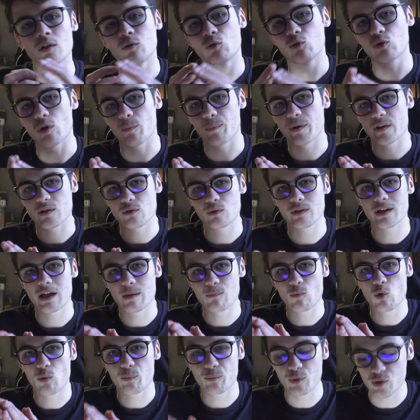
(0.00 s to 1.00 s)
tout en passant
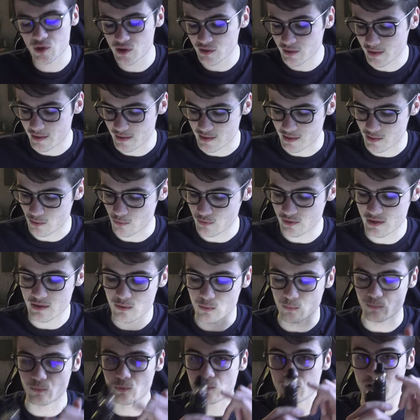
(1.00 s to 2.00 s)
également aux petites résistances
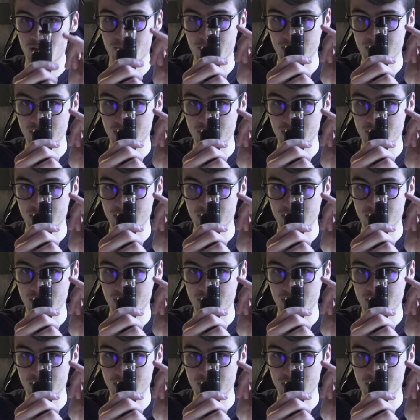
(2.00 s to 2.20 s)
qui sont fournies